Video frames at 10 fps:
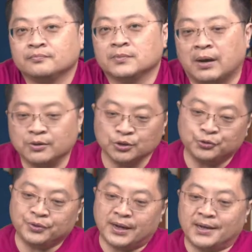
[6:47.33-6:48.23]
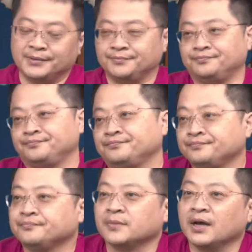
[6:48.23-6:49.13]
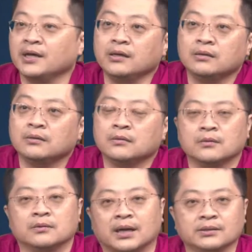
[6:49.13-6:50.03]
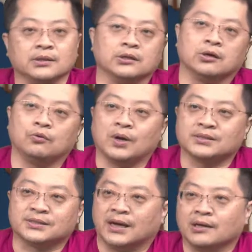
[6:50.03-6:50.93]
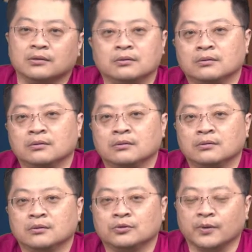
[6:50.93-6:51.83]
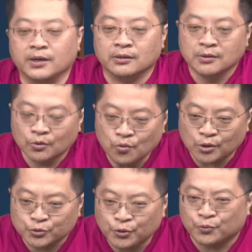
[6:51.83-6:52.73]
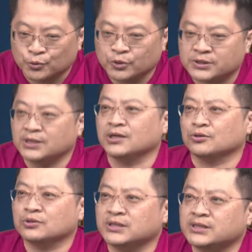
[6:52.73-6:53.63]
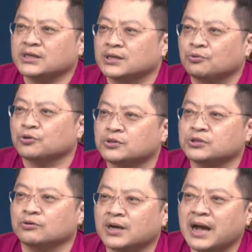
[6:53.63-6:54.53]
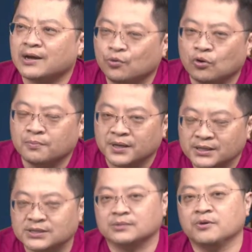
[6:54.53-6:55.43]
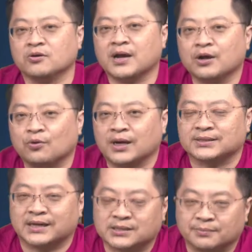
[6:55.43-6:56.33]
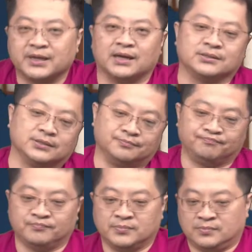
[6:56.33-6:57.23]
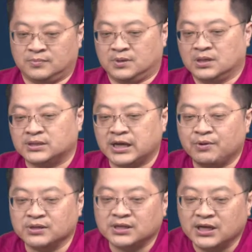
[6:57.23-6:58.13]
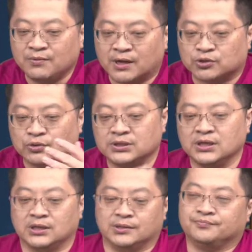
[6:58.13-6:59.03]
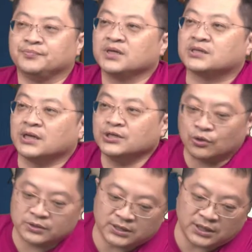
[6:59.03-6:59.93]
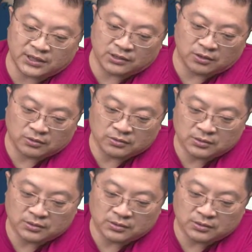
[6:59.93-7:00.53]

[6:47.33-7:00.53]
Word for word: 好，就去啦！哎，难得哦，哇塞！对，过去我说真的，都这些人我都只有看过名字，没有看过他长什么样子。这一位是力旺总经理沈总经理哦，